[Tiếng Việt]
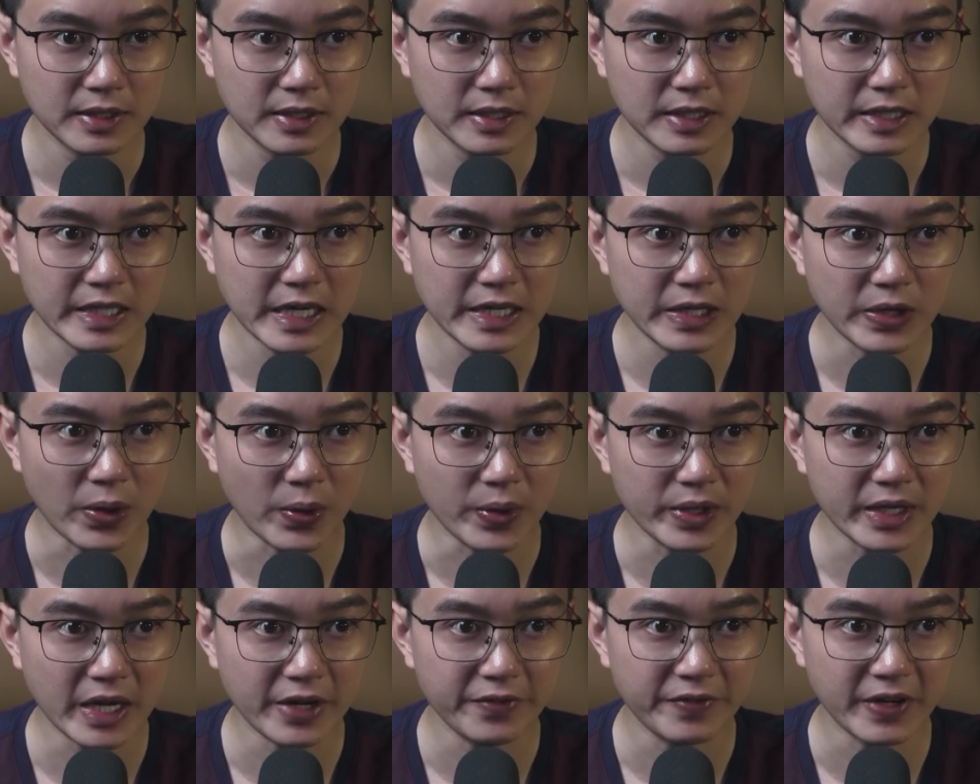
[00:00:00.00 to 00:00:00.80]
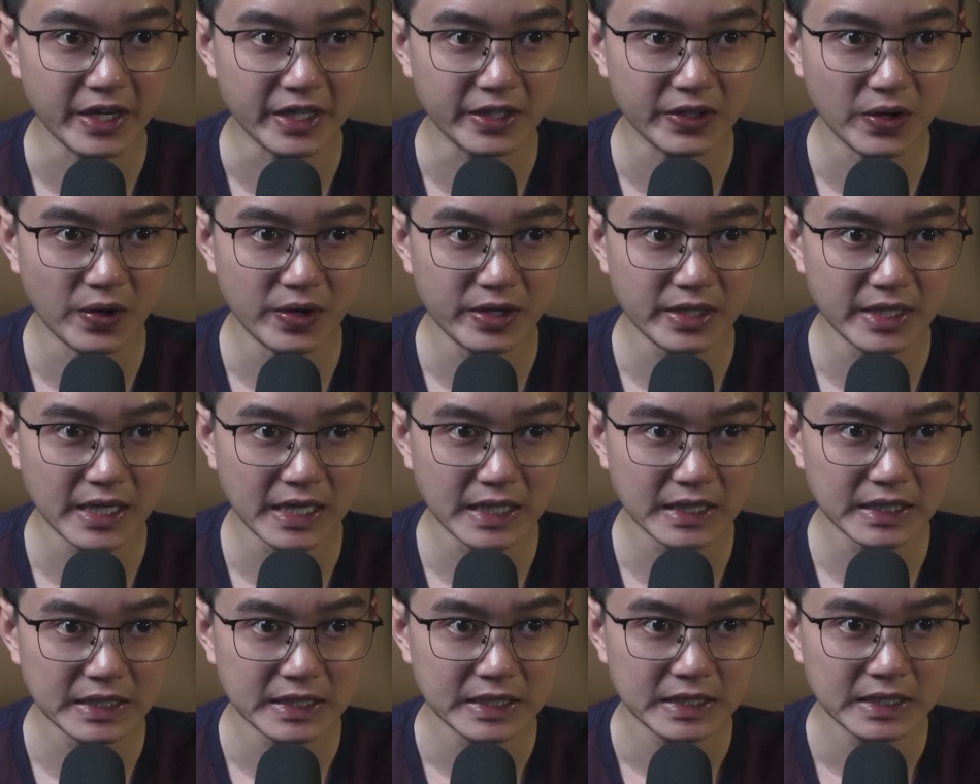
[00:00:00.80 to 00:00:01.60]
đến nỗi cả việc đón khách
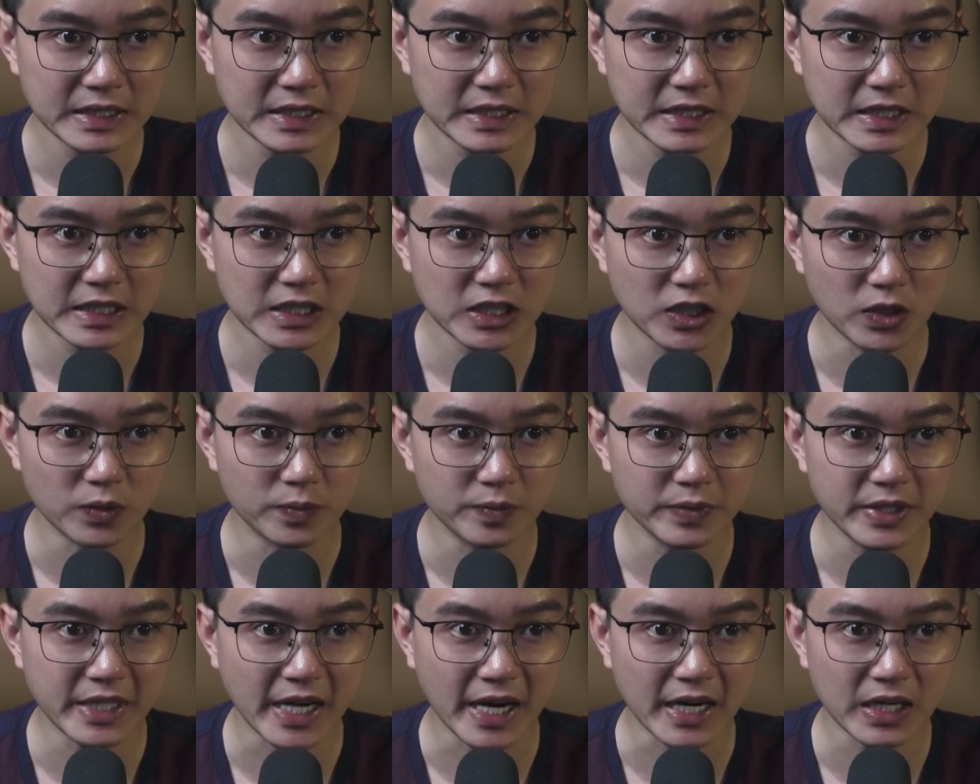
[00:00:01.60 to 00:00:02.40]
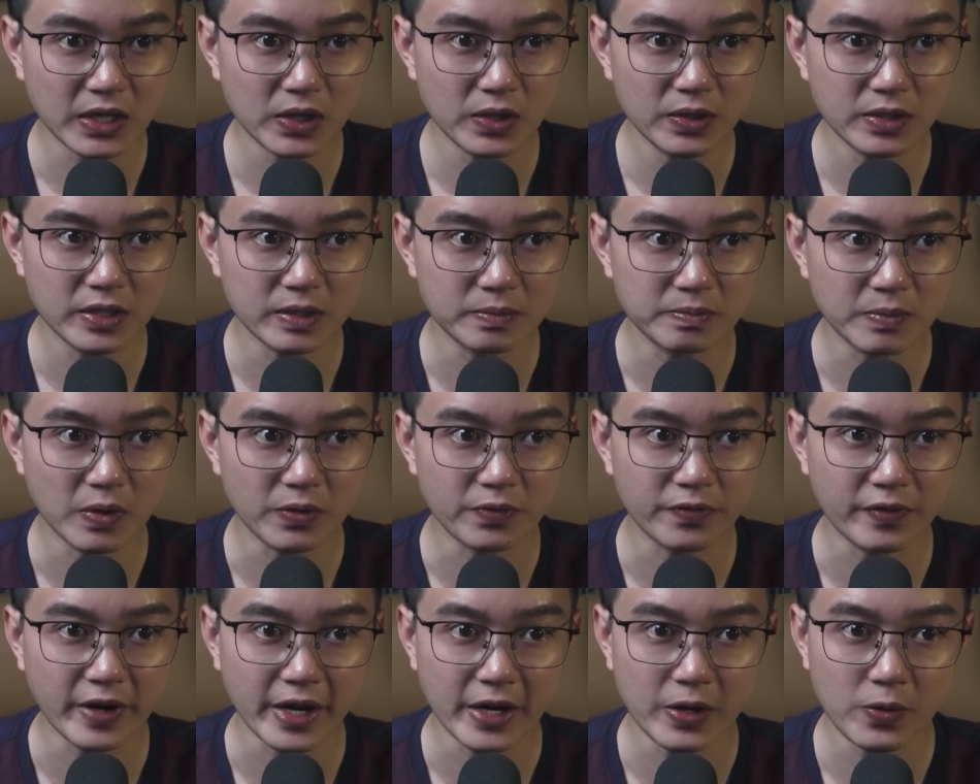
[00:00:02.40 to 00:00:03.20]
cũng chẳng có được một
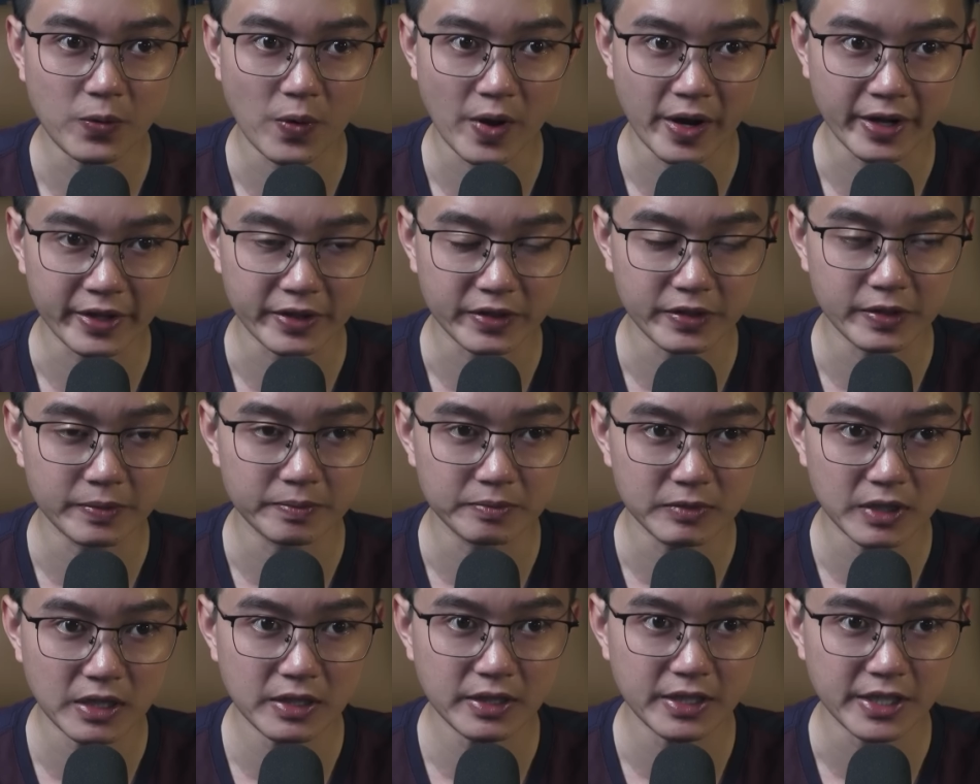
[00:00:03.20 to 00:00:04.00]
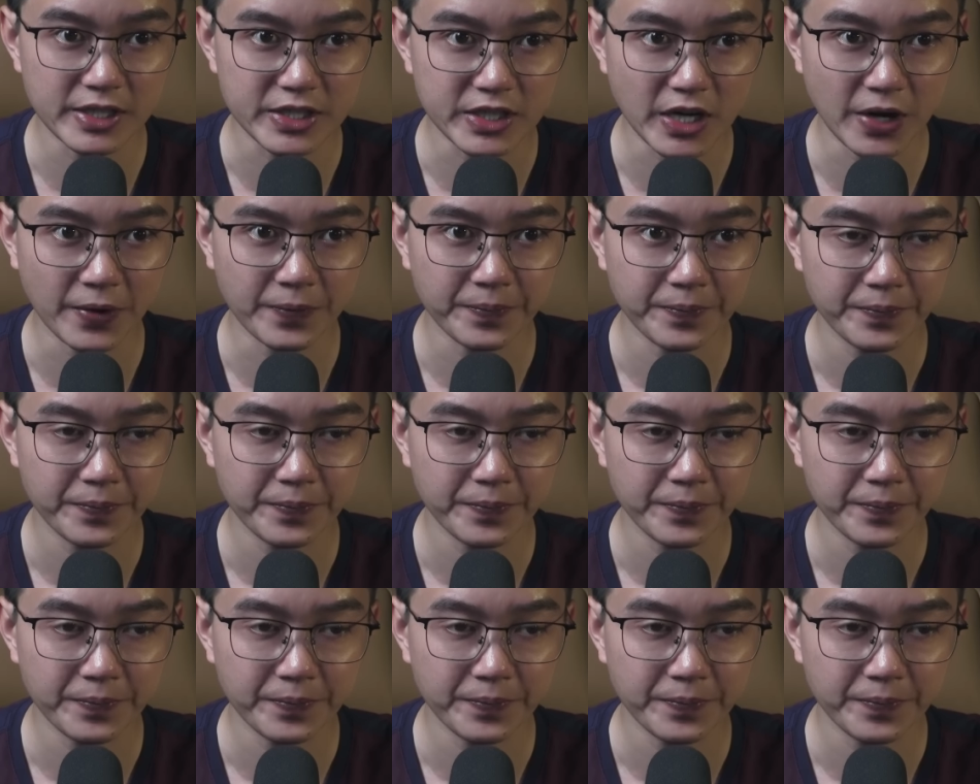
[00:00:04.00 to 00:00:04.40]
vẻ ngoài tươm tất hay sao.